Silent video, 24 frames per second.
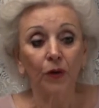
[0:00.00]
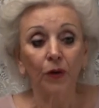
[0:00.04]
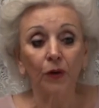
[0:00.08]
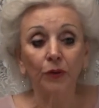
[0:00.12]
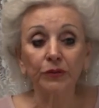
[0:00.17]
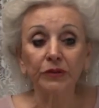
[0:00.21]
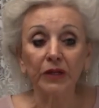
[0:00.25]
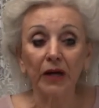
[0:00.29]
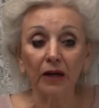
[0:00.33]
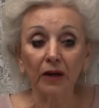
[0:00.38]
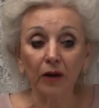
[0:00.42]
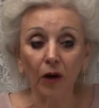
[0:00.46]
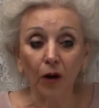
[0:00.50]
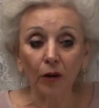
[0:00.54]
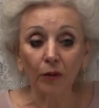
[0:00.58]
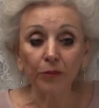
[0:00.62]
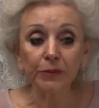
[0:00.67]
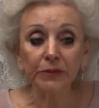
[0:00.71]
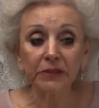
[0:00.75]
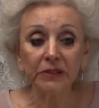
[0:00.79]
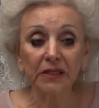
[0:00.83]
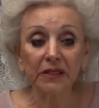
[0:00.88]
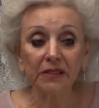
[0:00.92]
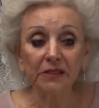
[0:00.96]
und
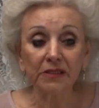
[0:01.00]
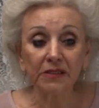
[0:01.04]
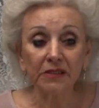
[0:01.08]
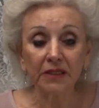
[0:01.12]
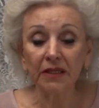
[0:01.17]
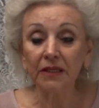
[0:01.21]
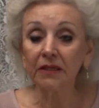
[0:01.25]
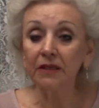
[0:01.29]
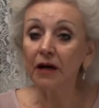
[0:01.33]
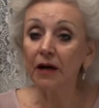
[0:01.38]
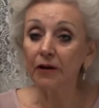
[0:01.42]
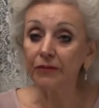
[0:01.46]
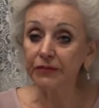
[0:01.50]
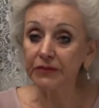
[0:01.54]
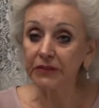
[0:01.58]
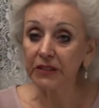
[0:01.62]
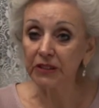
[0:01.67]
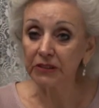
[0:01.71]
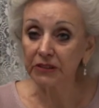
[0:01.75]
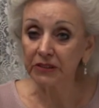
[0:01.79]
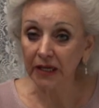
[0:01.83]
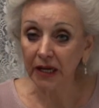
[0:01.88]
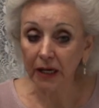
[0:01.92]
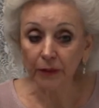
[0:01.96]
erlauben Sie es sich, auf
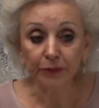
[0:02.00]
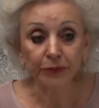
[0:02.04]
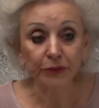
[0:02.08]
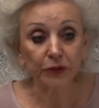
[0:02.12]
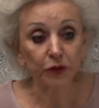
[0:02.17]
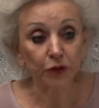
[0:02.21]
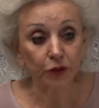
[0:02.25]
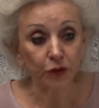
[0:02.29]
sich selbst